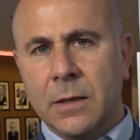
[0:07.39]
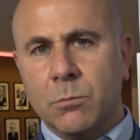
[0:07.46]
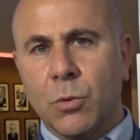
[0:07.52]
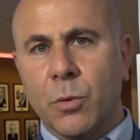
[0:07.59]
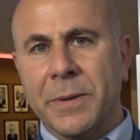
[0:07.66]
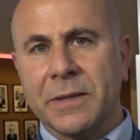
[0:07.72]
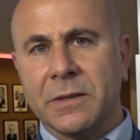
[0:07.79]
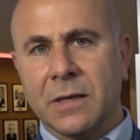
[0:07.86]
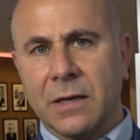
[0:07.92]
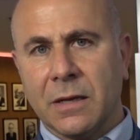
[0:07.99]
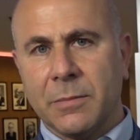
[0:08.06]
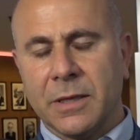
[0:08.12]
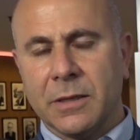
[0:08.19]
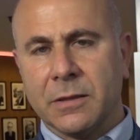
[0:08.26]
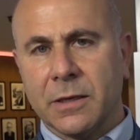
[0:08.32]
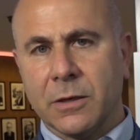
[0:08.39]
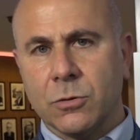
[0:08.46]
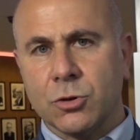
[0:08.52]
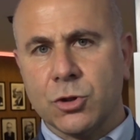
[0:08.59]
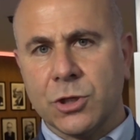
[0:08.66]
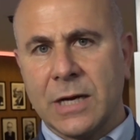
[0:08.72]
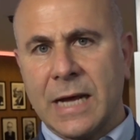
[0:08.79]
Momentaneamente
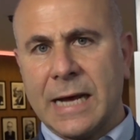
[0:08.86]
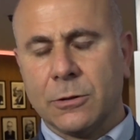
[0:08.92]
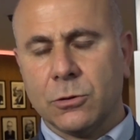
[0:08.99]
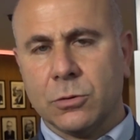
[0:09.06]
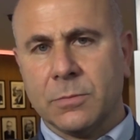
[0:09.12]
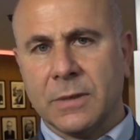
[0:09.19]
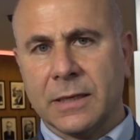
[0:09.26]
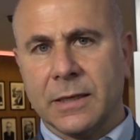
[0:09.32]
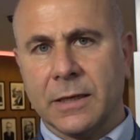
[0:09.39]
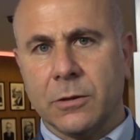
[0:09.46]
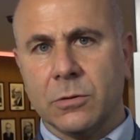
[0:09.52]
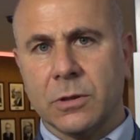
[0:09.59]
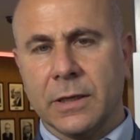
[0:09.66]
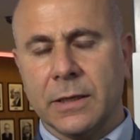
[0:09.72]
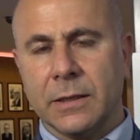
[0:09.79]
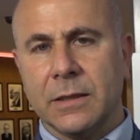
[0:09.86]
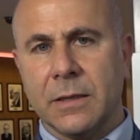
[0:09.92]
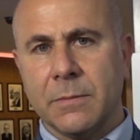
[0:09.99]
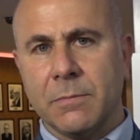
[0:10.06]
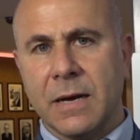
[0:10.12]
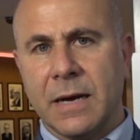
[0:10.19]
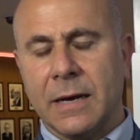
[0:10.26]
congelato, ma credo che
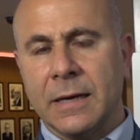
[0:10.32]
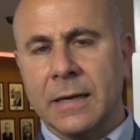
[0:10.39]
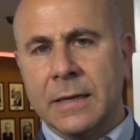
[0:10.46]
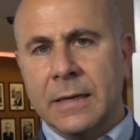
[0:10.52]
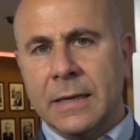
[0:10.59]
debba